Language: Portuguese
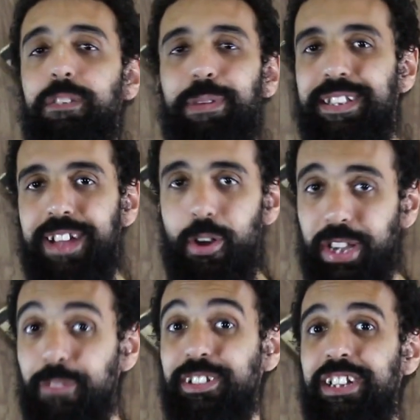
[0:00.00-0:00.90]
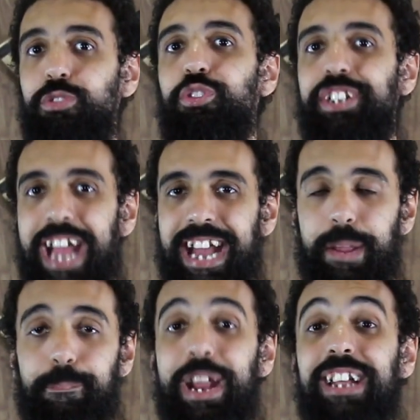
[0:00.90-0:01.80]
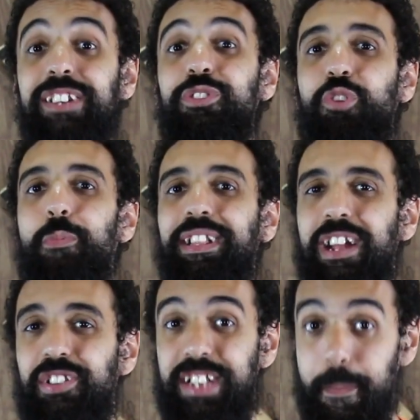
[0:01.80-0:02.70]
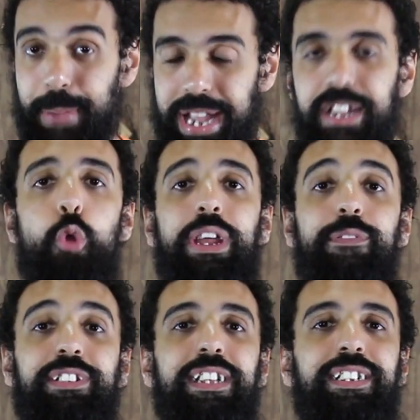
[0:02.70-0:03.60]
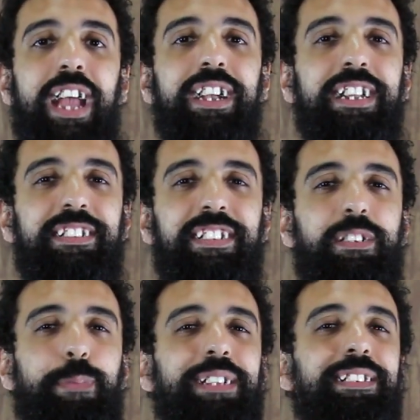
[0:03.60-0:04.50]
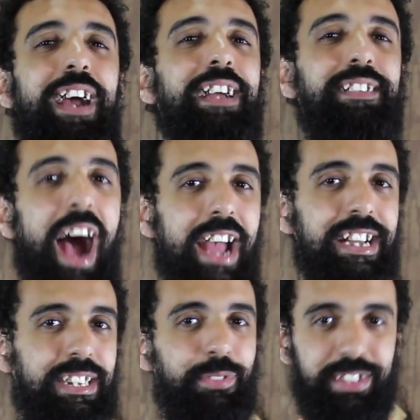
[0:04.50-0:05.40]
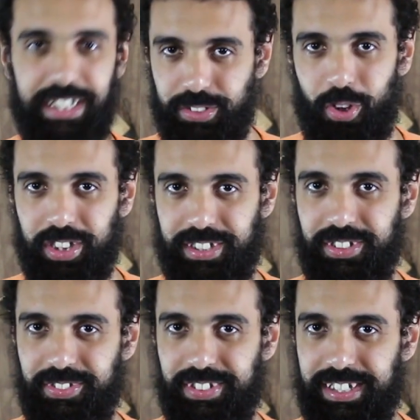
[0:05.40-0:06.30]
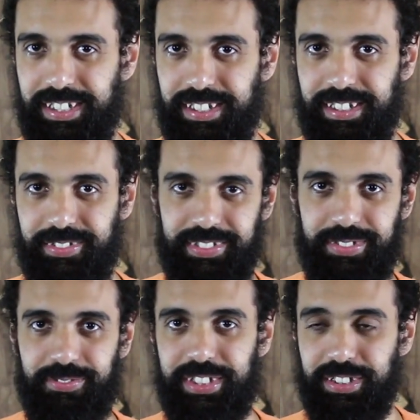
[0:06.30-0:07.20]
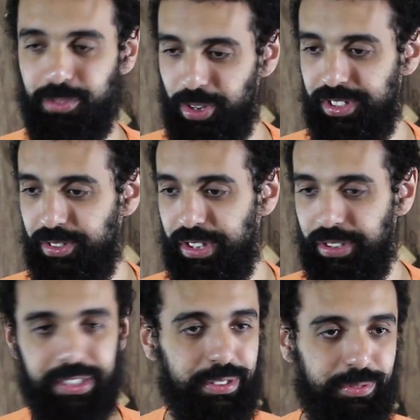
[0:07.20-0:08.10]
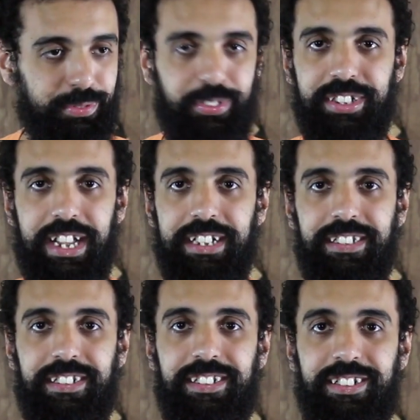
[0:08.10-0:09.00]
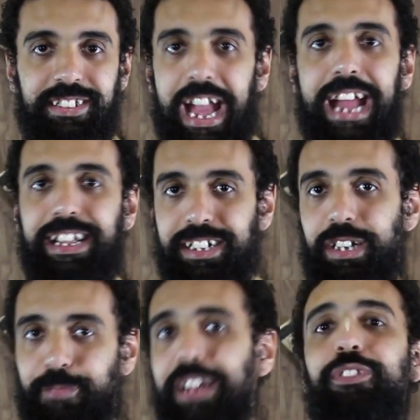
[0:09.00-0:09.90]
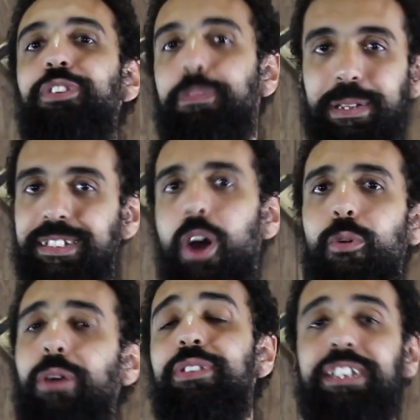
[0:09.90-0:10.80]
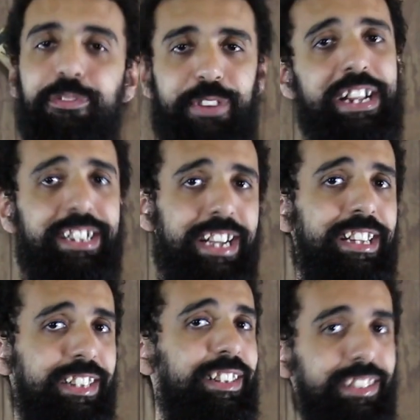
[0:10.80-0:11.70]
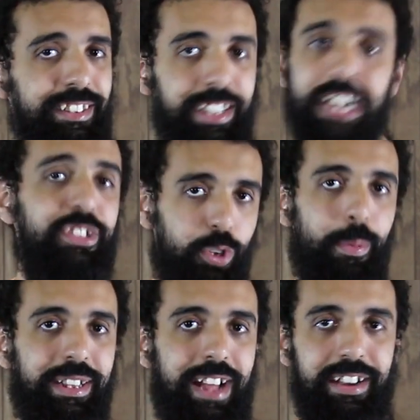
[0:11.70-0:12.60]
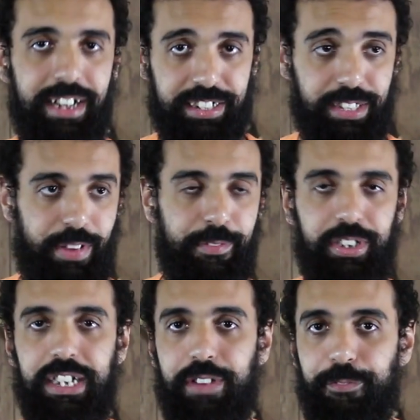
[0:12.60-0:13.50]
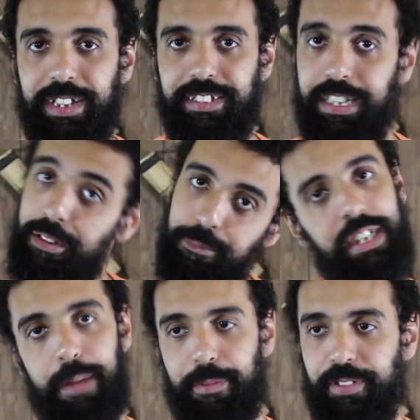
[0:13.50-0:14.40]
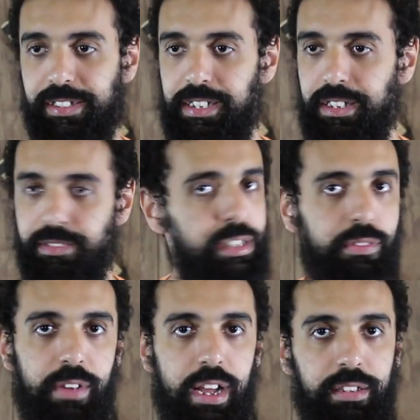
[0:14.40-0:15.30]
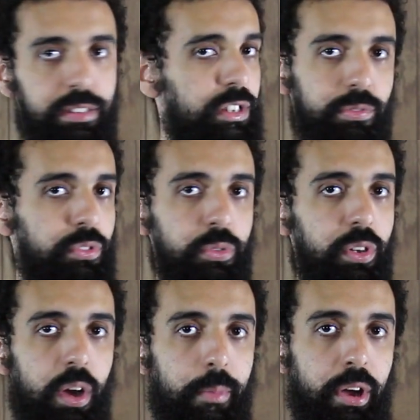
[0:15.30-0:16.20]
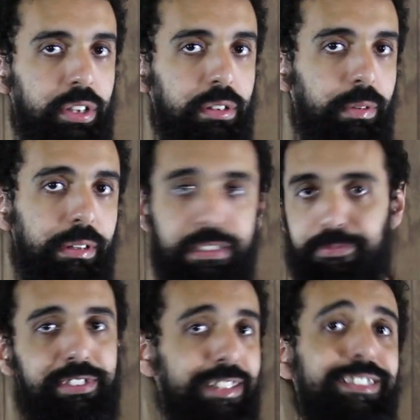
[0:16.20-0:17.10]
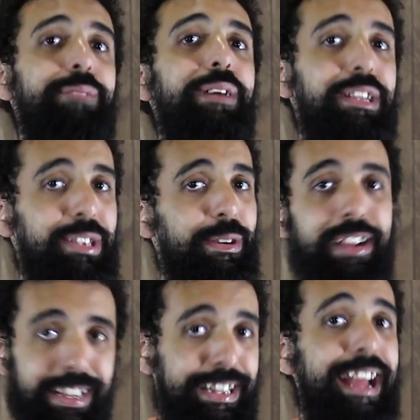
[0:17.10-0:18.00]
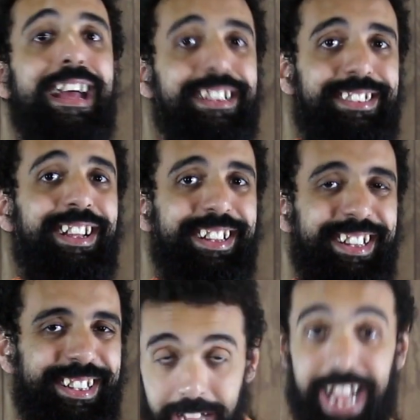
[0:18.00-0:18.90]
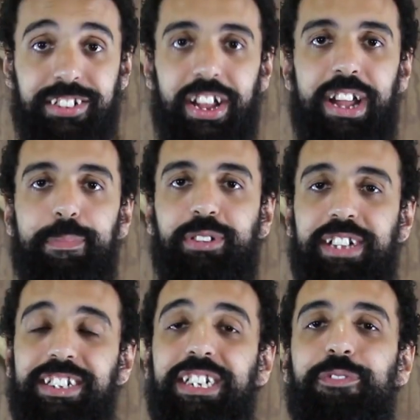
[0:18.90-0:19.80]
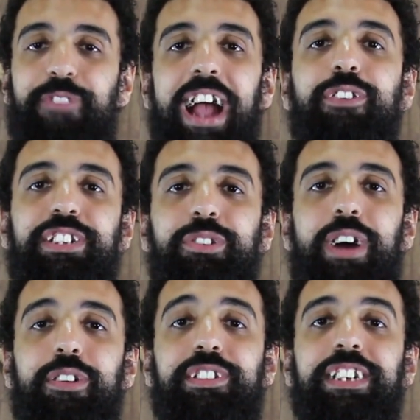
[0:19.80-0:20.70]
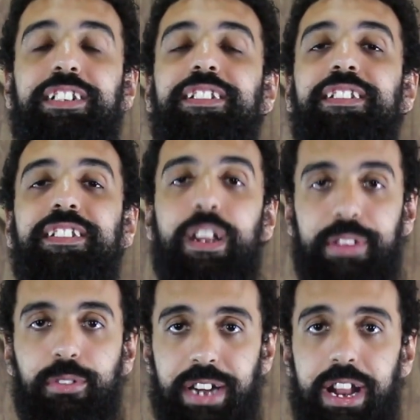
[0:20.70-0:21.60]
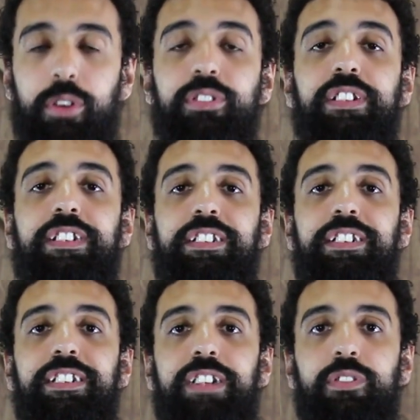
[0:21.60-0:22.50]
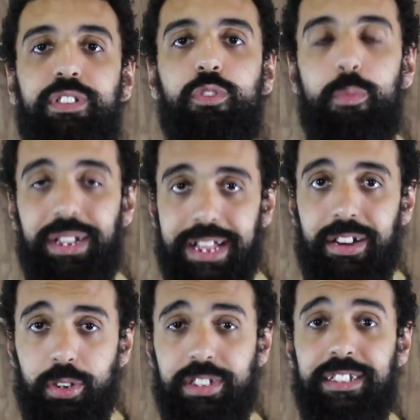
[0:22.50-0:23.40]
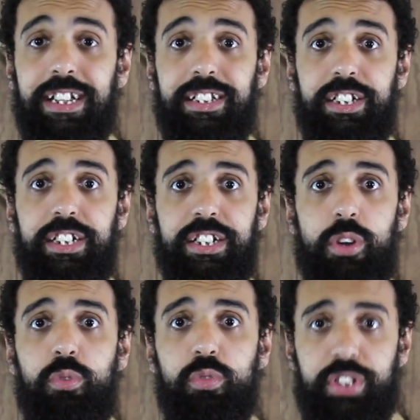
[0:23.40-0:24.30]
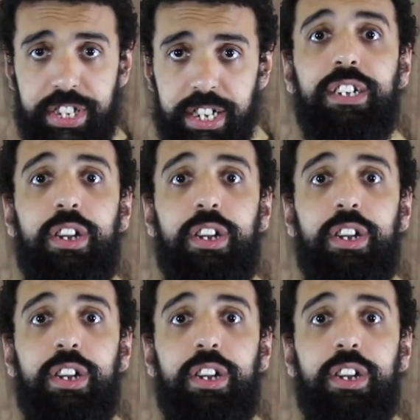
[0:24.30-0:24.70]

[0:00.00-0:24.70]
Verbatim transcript: especial? O que vocês sugerem? Deixem nos comentários também o que vocês querem desses especiais. Aí, se vocês gostam, que vocês gostam não, né? Vocês querem que a gente faça algum especial, alguma coisa diferente aí? E, e deixa no comentário, né? A gente vai ver o que a gente vai fazer, se é pra fazer, se não é, a gente continua normal aqui. Vocês que mandam, a ideia é essa. E é isso aí, amigos. A gente vai continuar. Não esqueça de se inscrever no canal, não se esqueça de deixar o seu comentário, não se esqueça de deixar o curtir,